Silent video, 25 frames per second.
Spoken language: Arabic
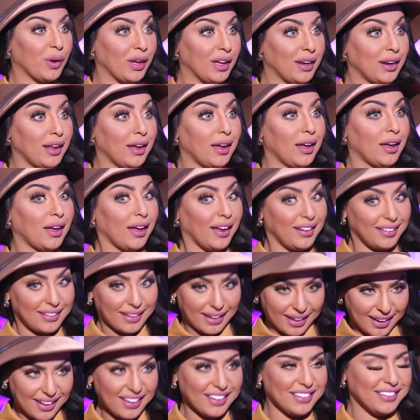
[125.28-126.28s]
وانا
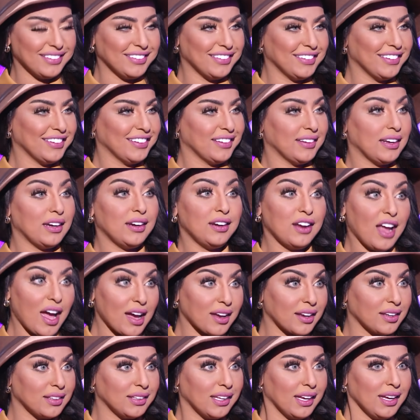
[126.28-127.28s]
الان
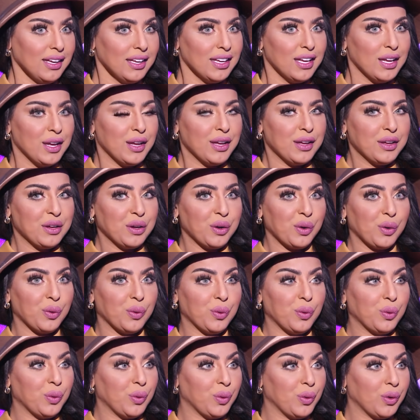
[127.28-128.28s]
ناقده
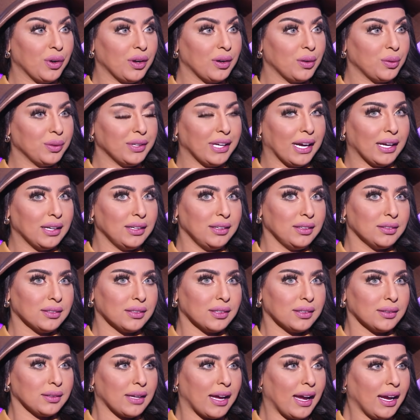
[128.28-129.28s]
ويعني
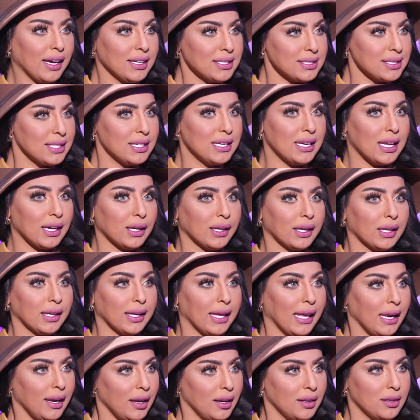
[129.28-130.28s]
احس ان
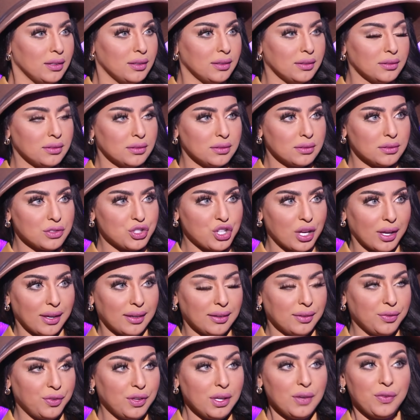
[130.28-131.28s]
كل
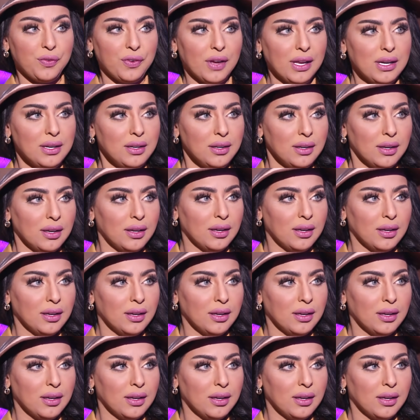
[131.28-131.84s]
شيء في فن